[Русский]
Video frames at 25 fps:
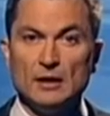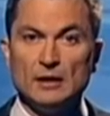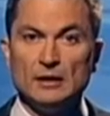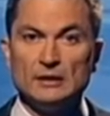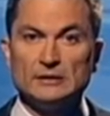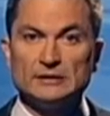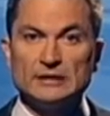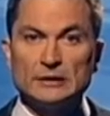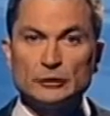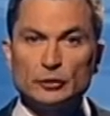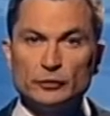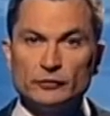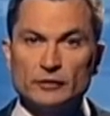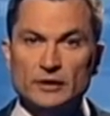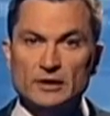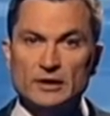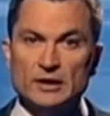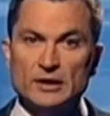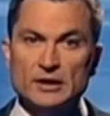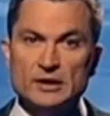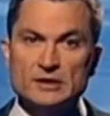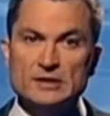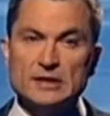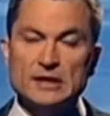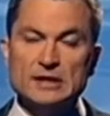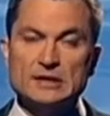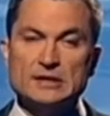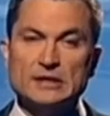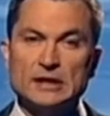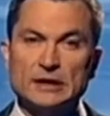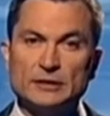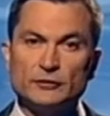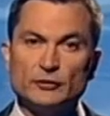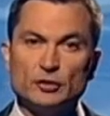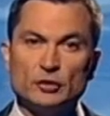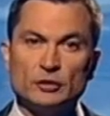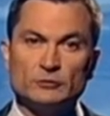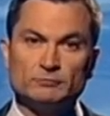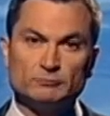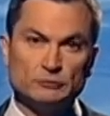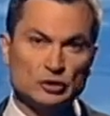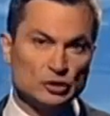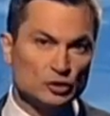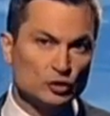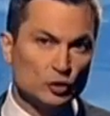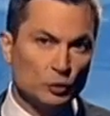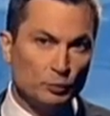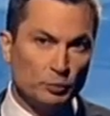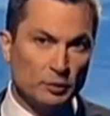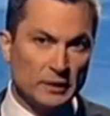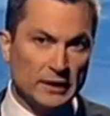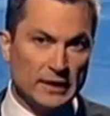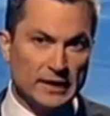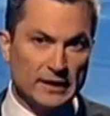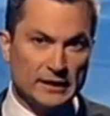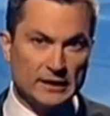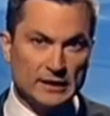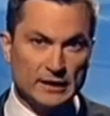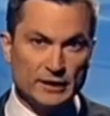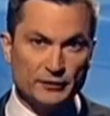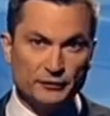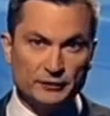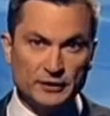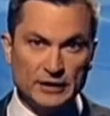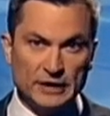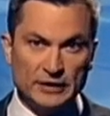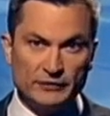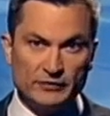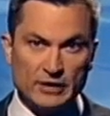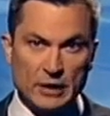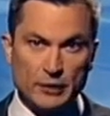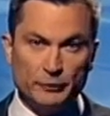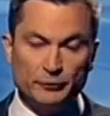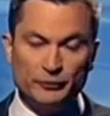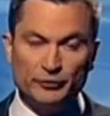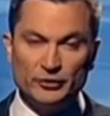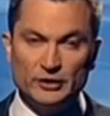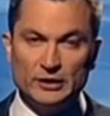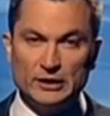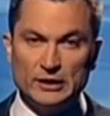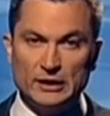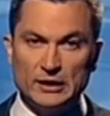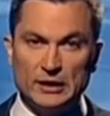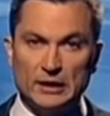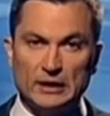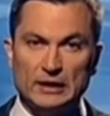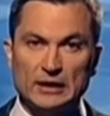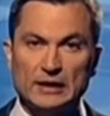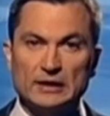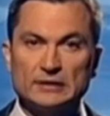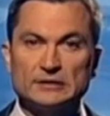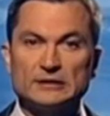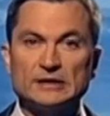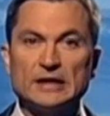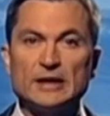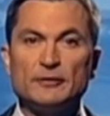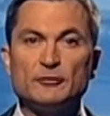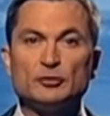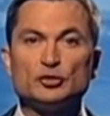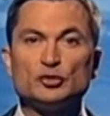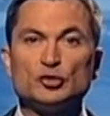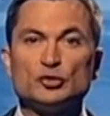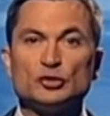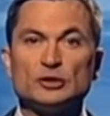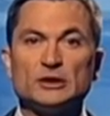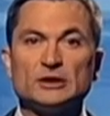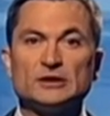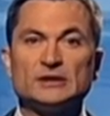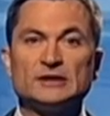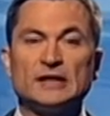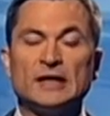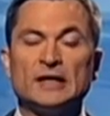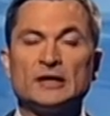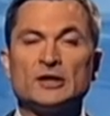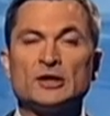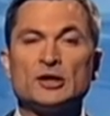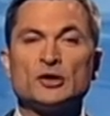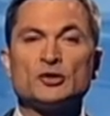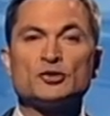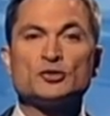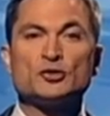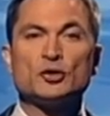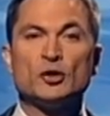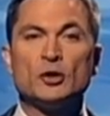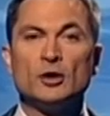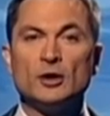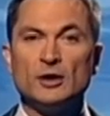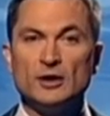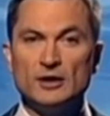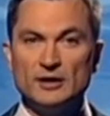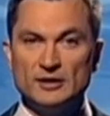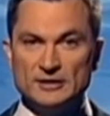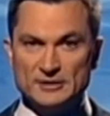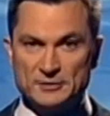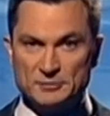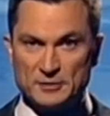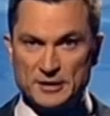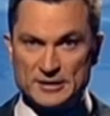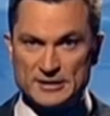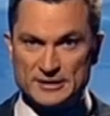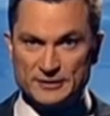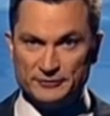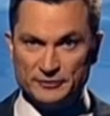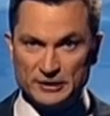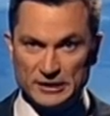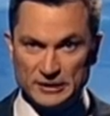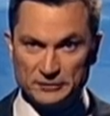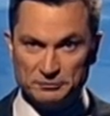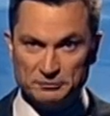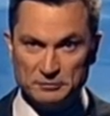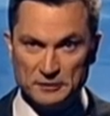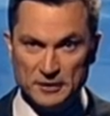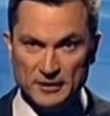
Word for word: Зато в организации этого наступления в Киеве обвинили красавицу-десантницу из Москвы.